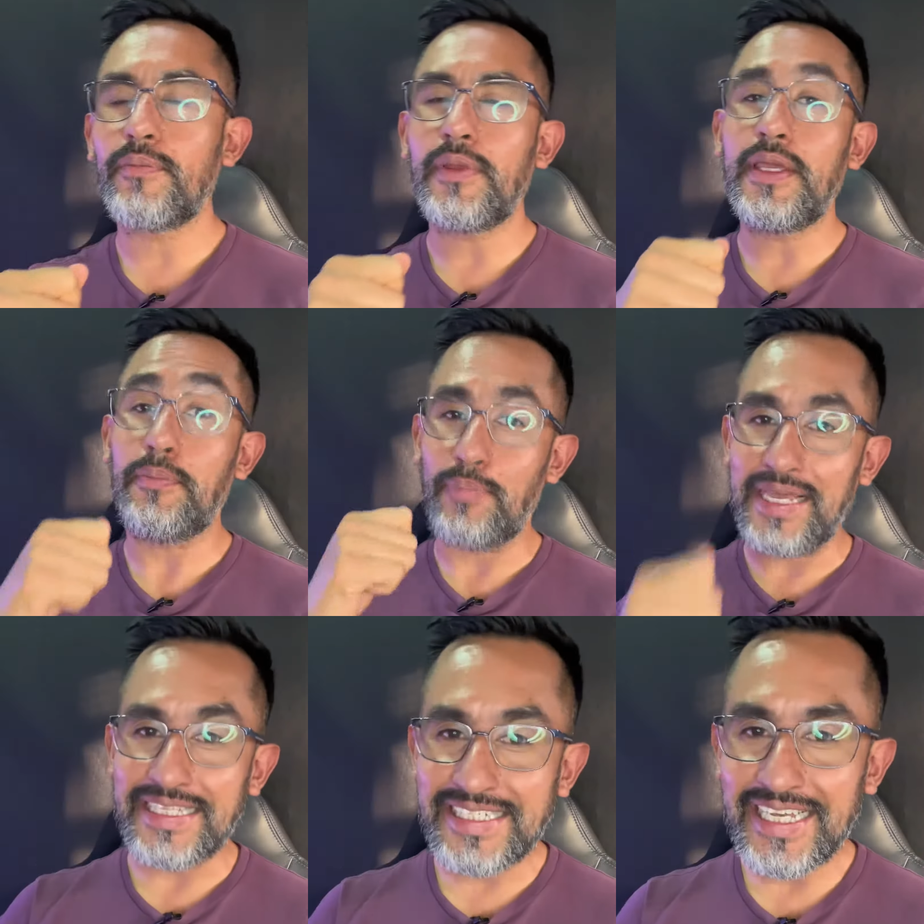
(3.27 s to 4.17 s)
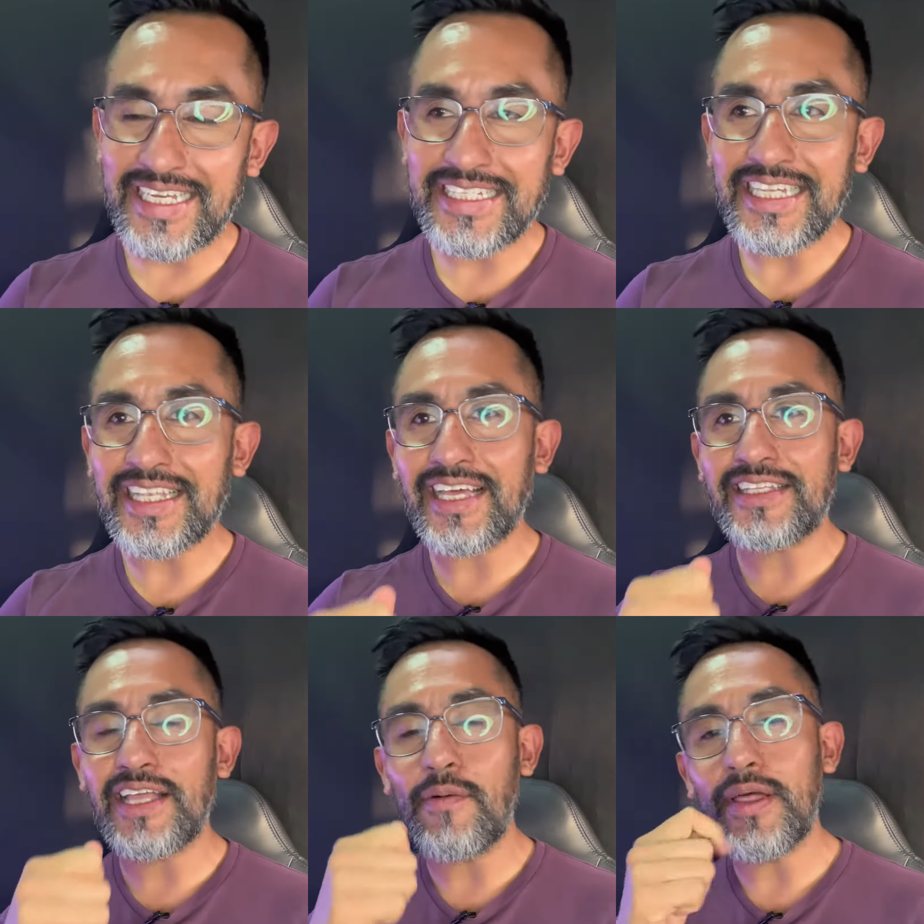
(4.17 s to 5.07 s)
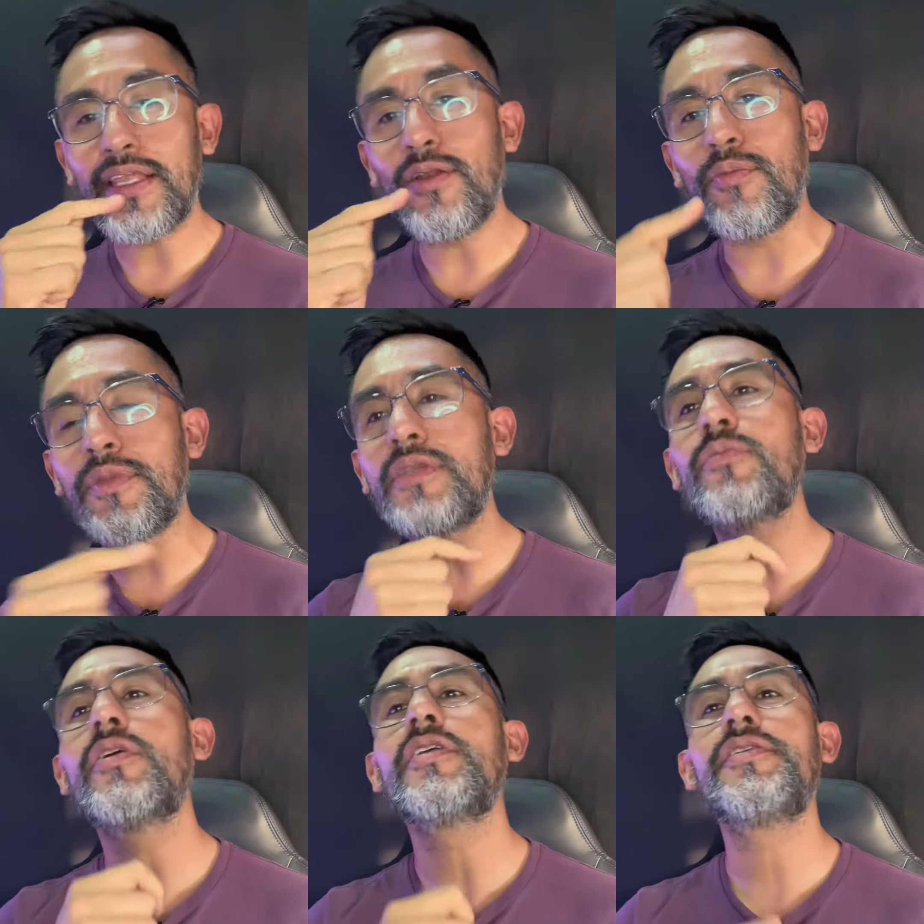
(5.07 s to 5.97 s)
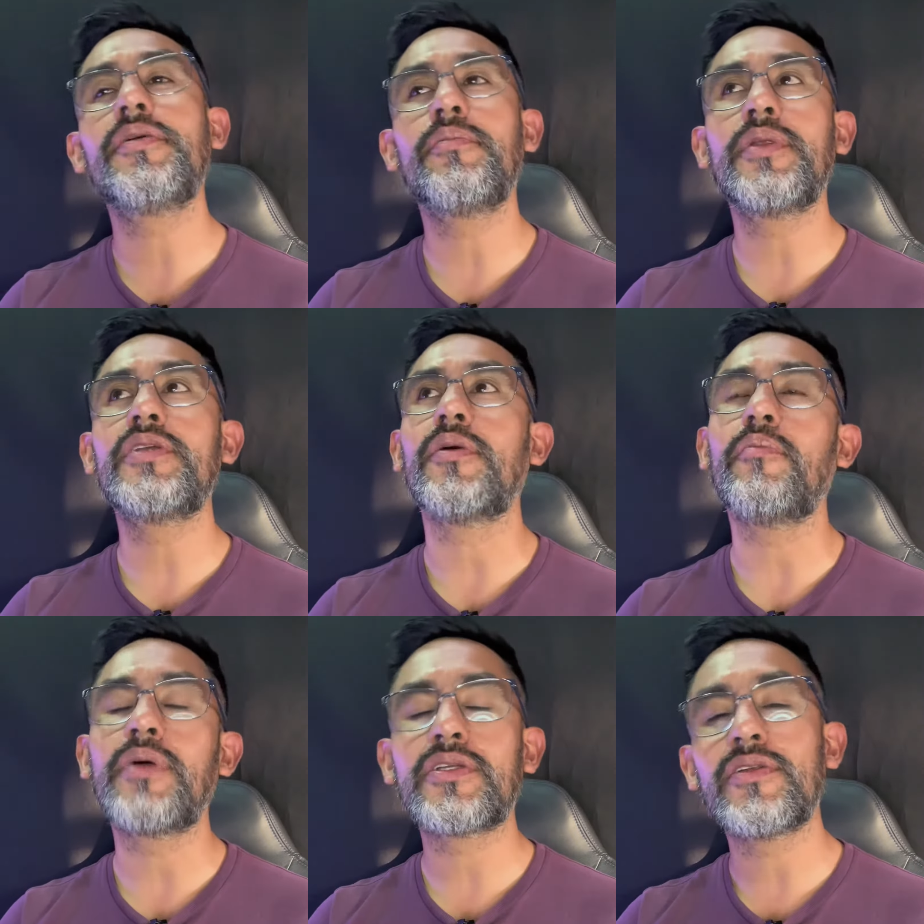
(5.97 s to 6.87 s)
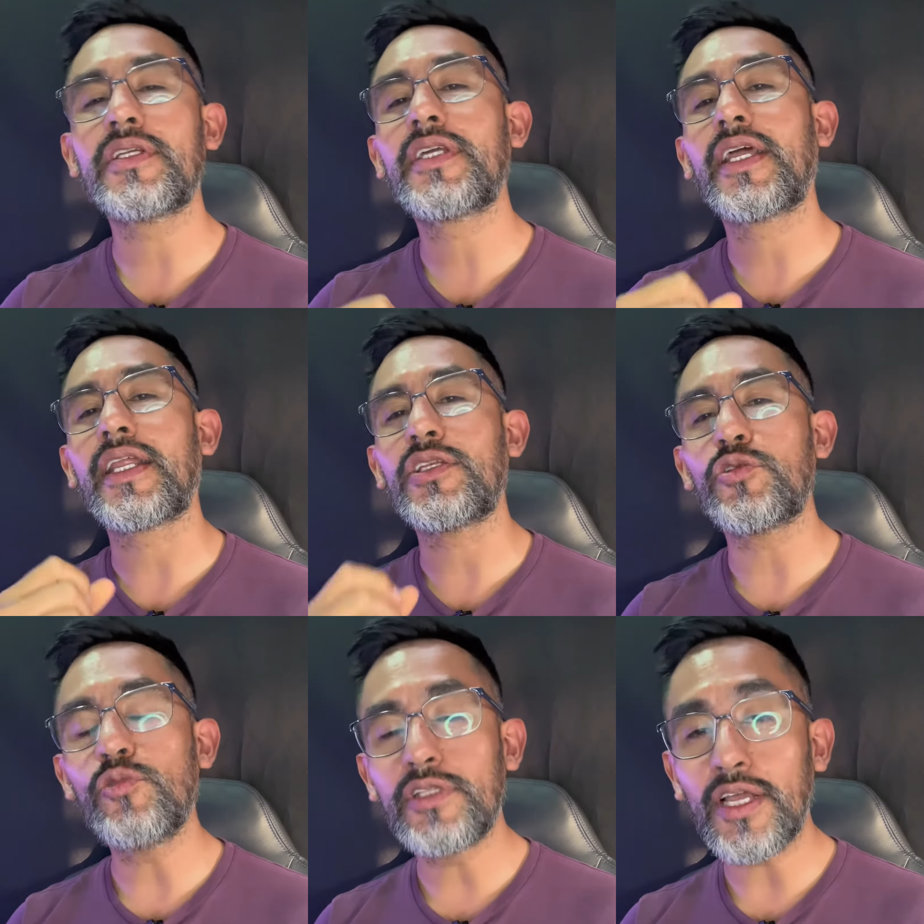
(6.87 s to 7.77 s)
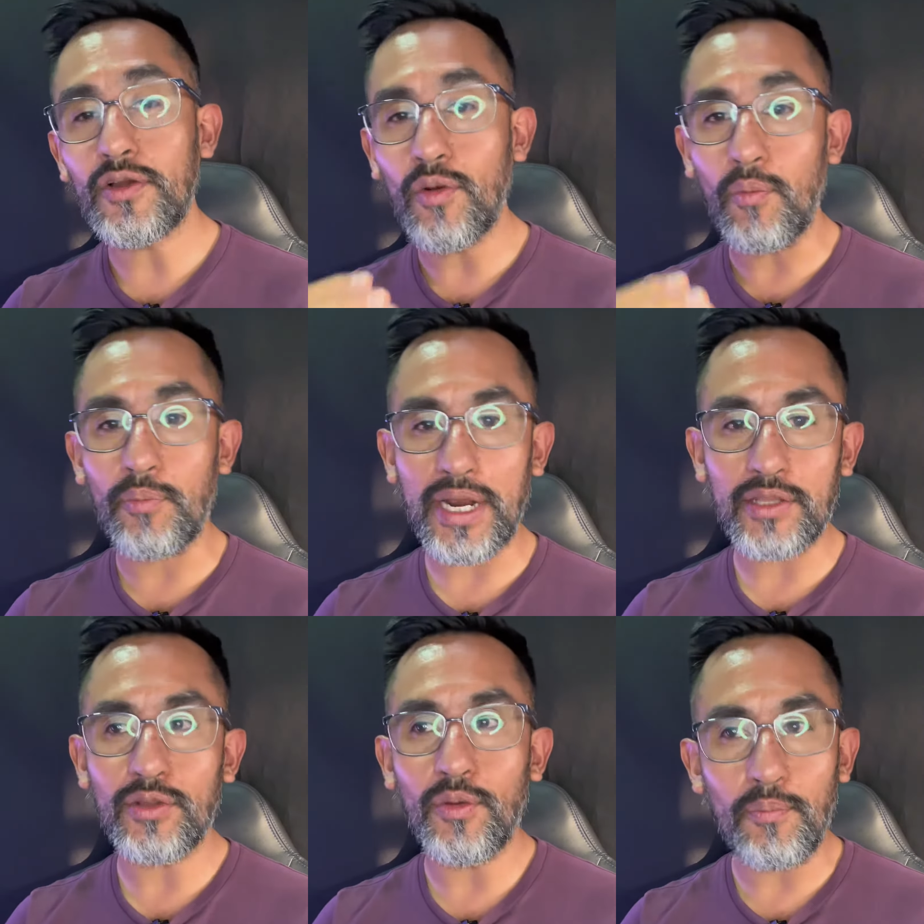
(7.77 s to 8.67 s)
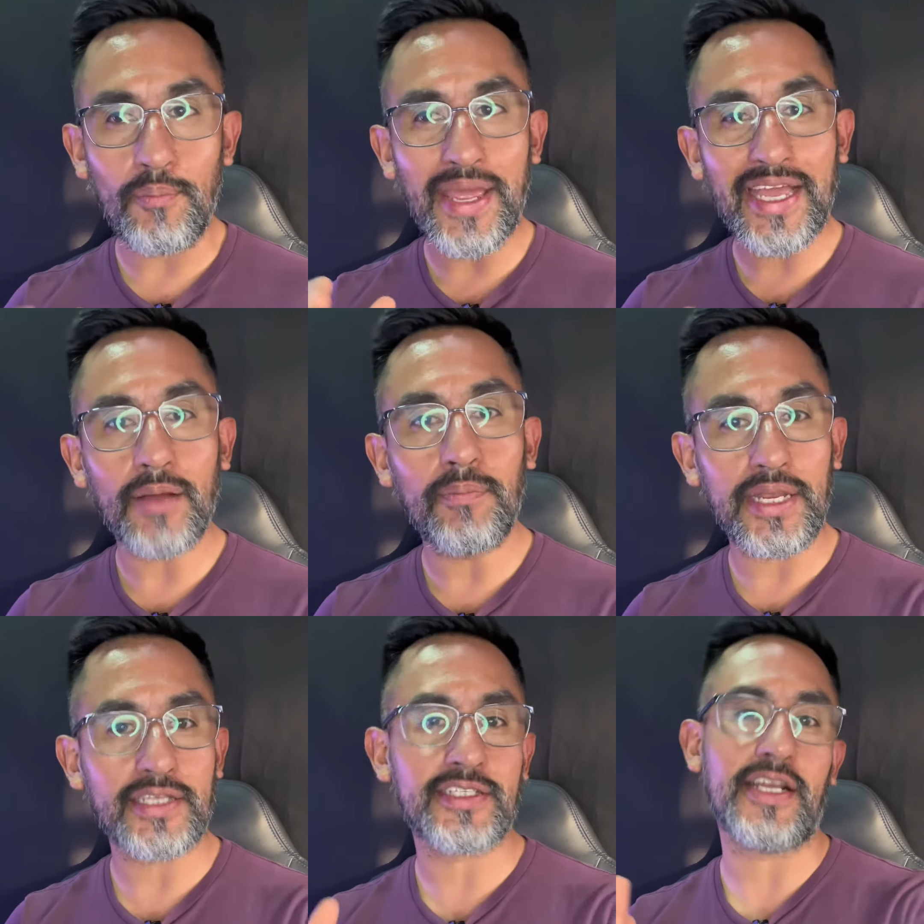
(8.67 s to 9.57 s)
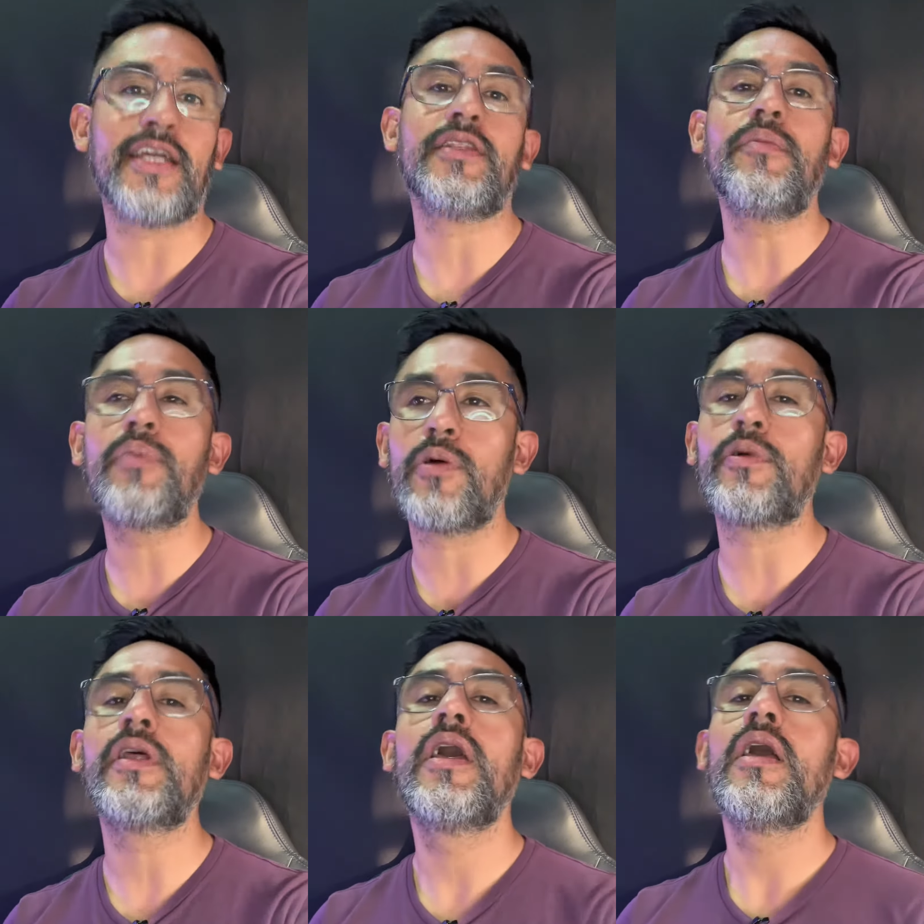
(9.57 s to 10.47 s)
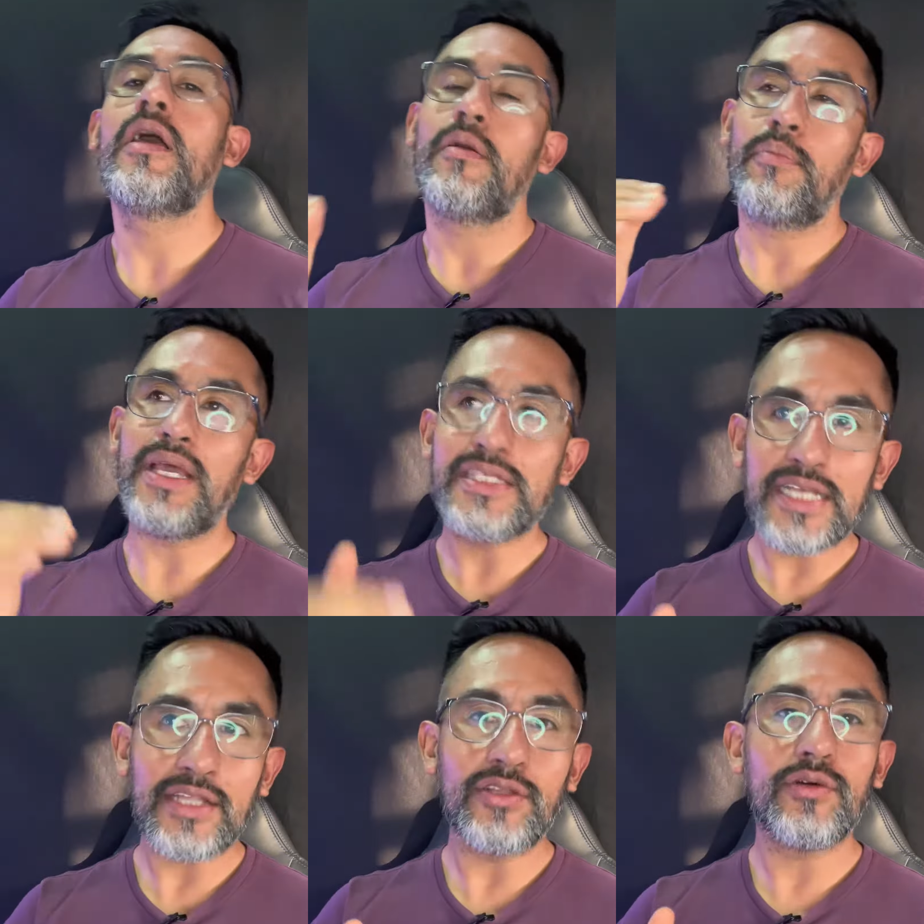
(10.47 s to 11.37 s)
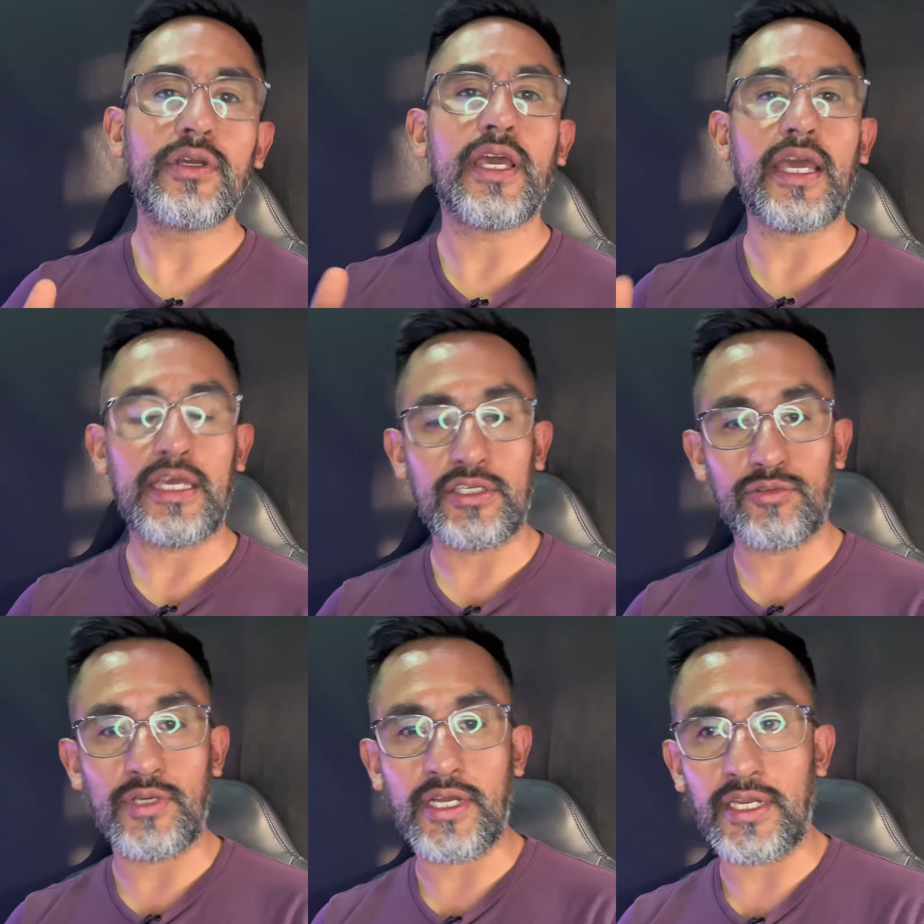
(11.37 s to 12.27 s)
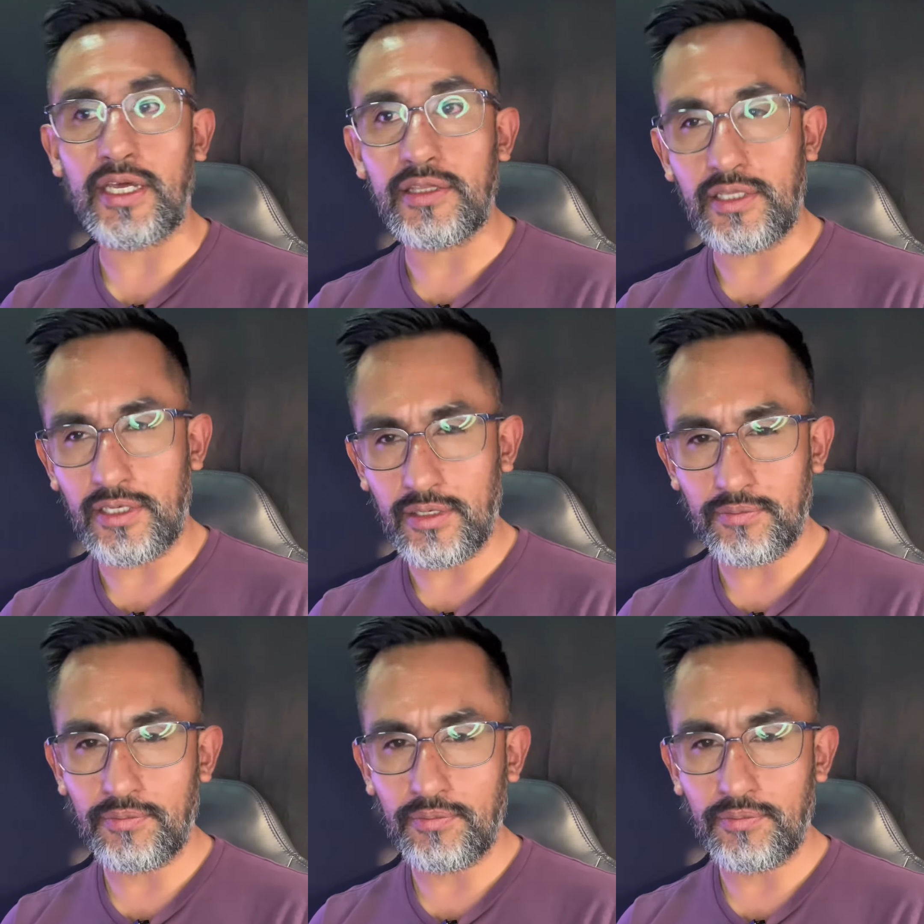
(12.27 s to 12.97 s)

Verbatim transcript: y pensé que se trataba de lo mismo de siempre y son personas que resultan comprando Megaplex Creatine Power pensando que es una creatina.